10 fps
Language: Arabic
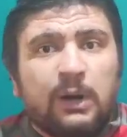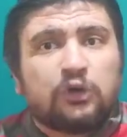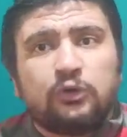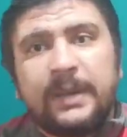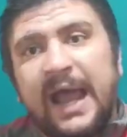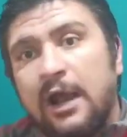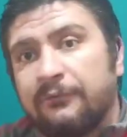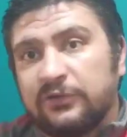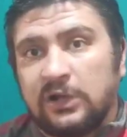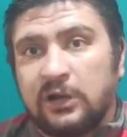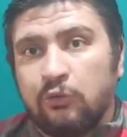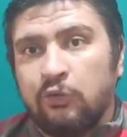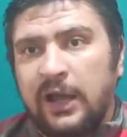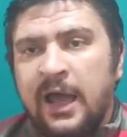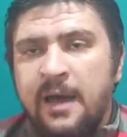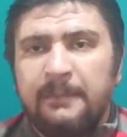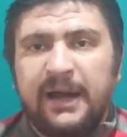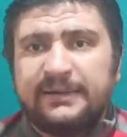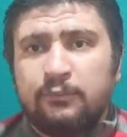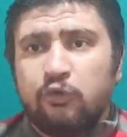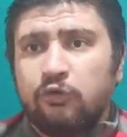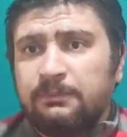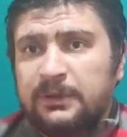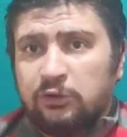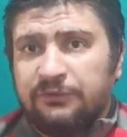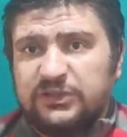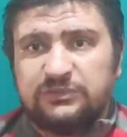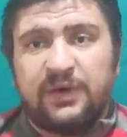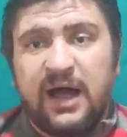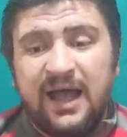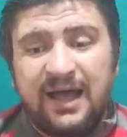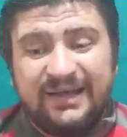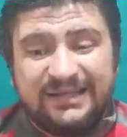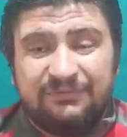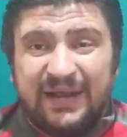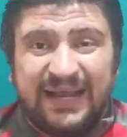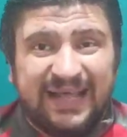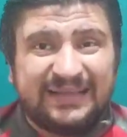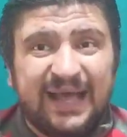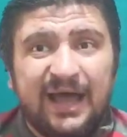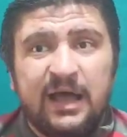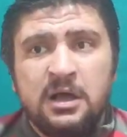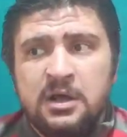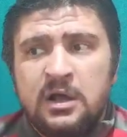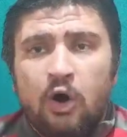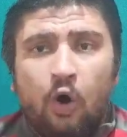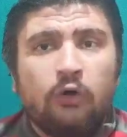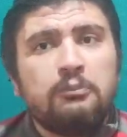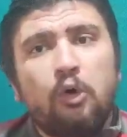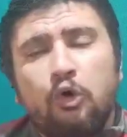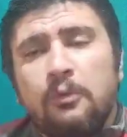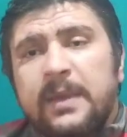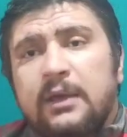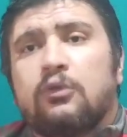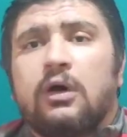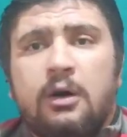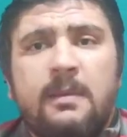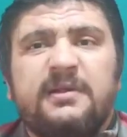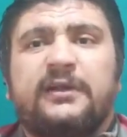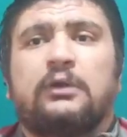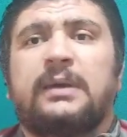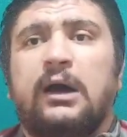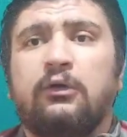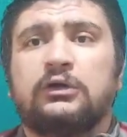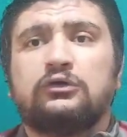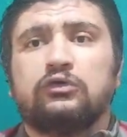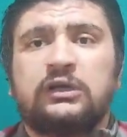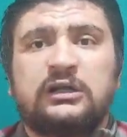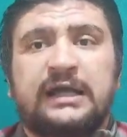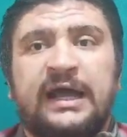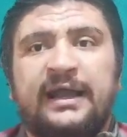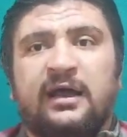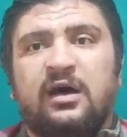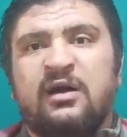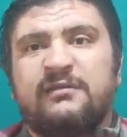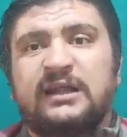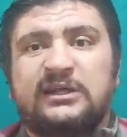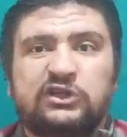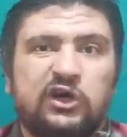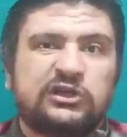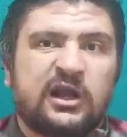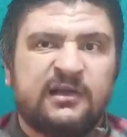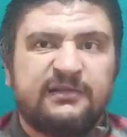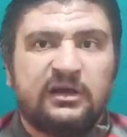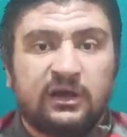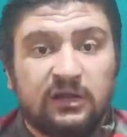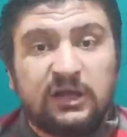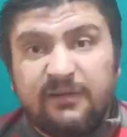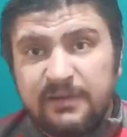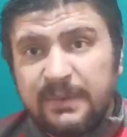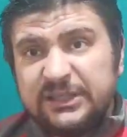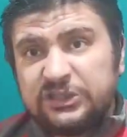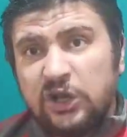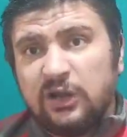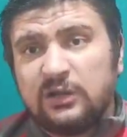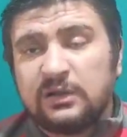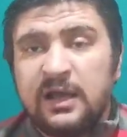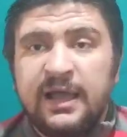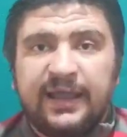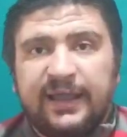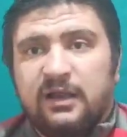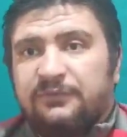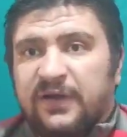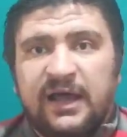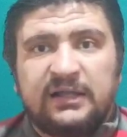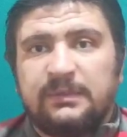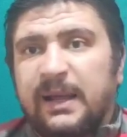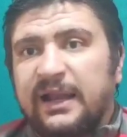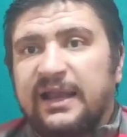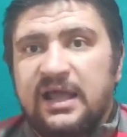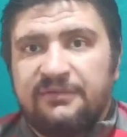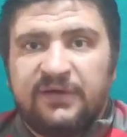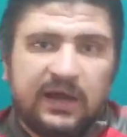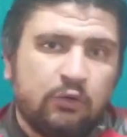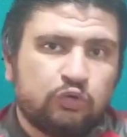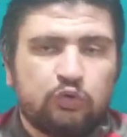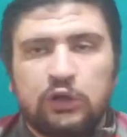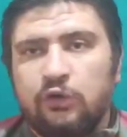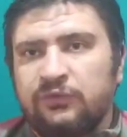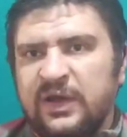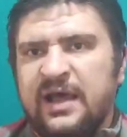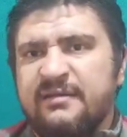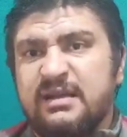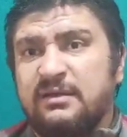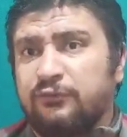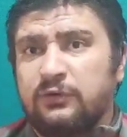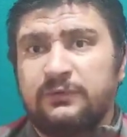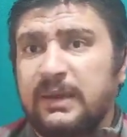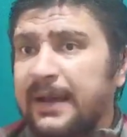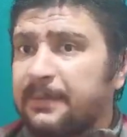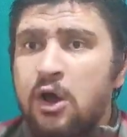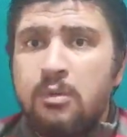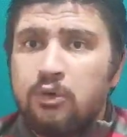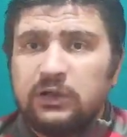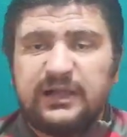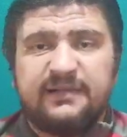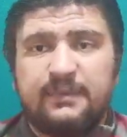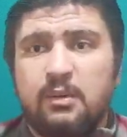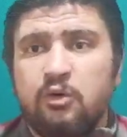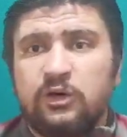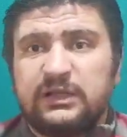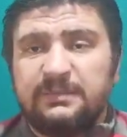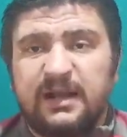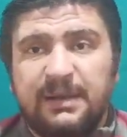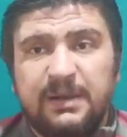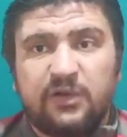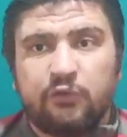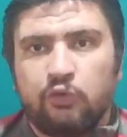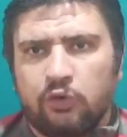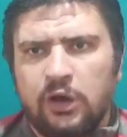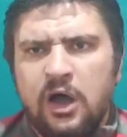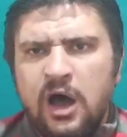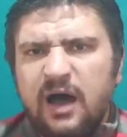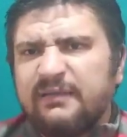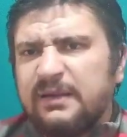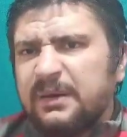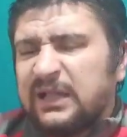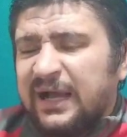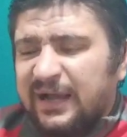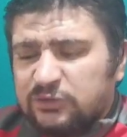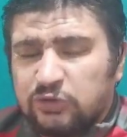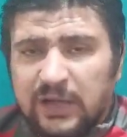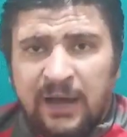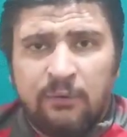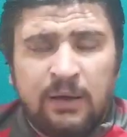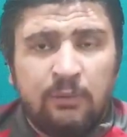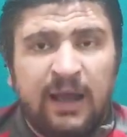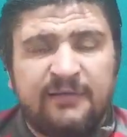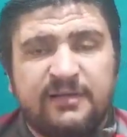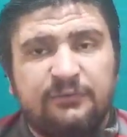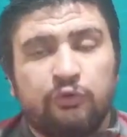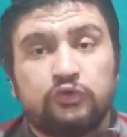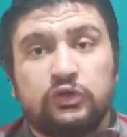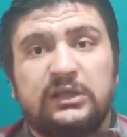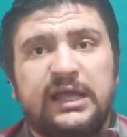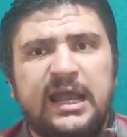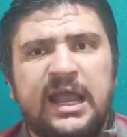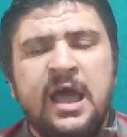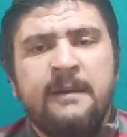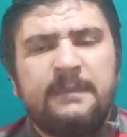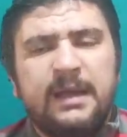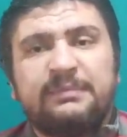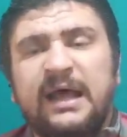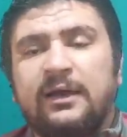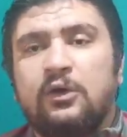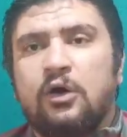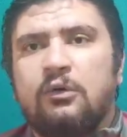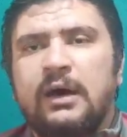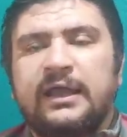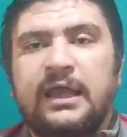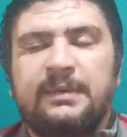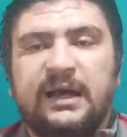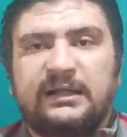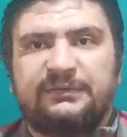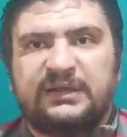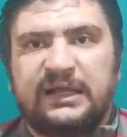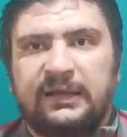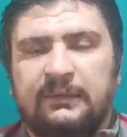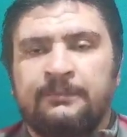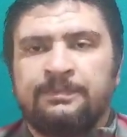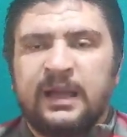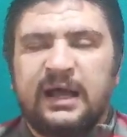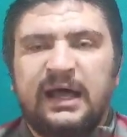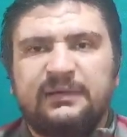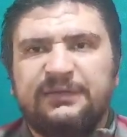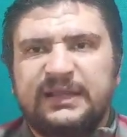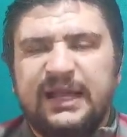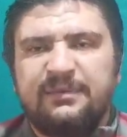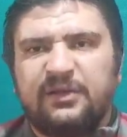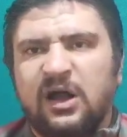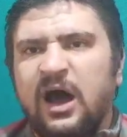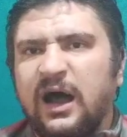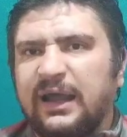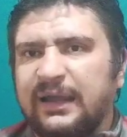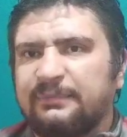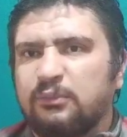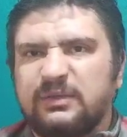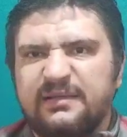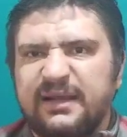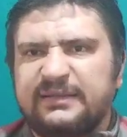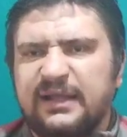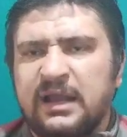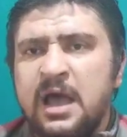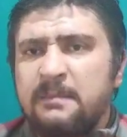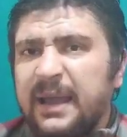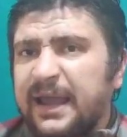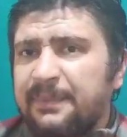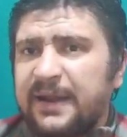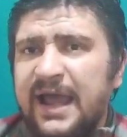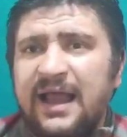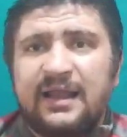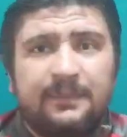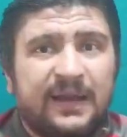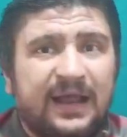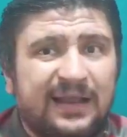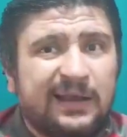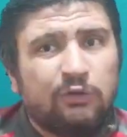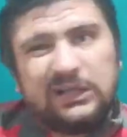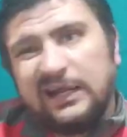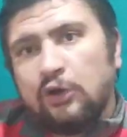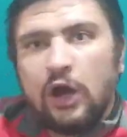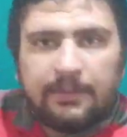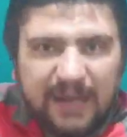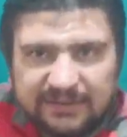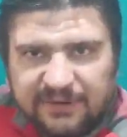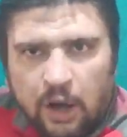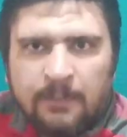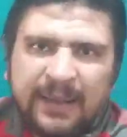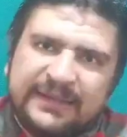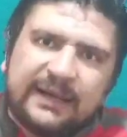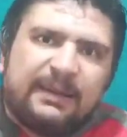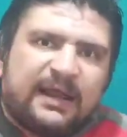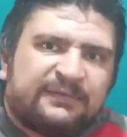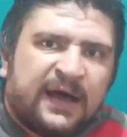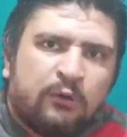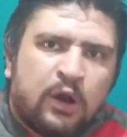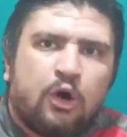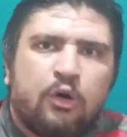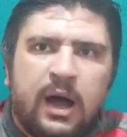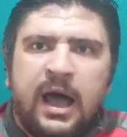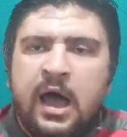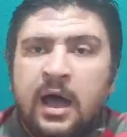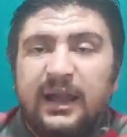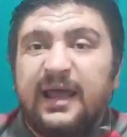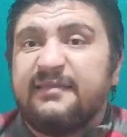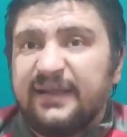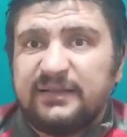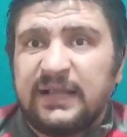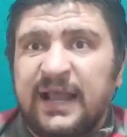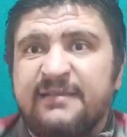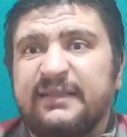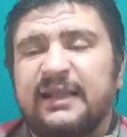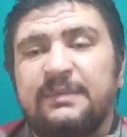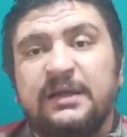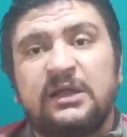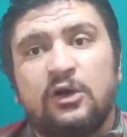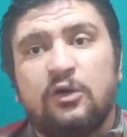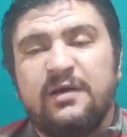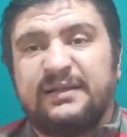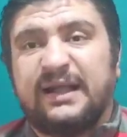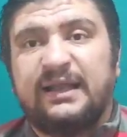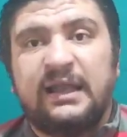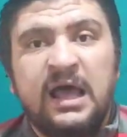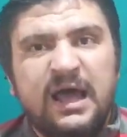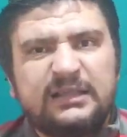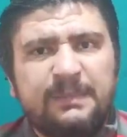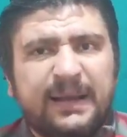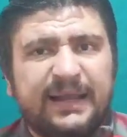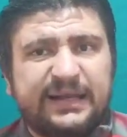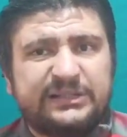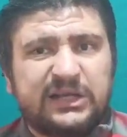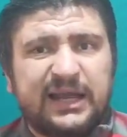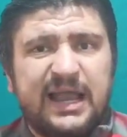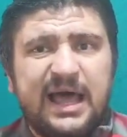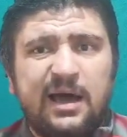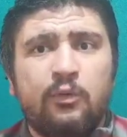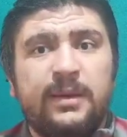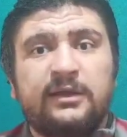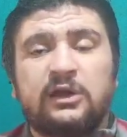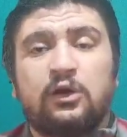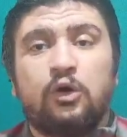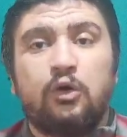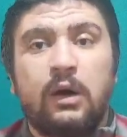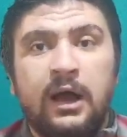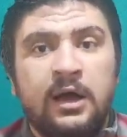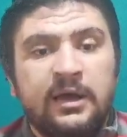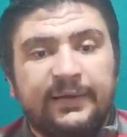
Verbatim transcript: برضه بيعانوا في الدرجه الاولى بعد وجود متروفيتش فالفرقه كان عندها عقم هجومي هما بس كانوا بيحاولوا يضغطوا ضغط عالي على ارسنال عشان خاطر ارسنال يغلط ارسنال ما كانش يغلط كان الفرقه تبان ان هي فرقه ودوده وفرقه زي الفل في الملعب ممكن تكسبها وممكن تعمل كمان سكور ارسنال بيطلع الشوط الاول 1-0 والشوط الثاني بيبدا ان هو يجيب الهدف الثاني الهدف الثاني بصراحه كانت ممتازه جدا من جبريال جبريال اللي انا قلت لك ان هو جاب الهدف الاول مع ان جاب الهدف الاول هو لاجازيت لاجازيت اللي بيقدر ان هو يستغل الدرباك اللي كانت شغاله وبيقدر ان هو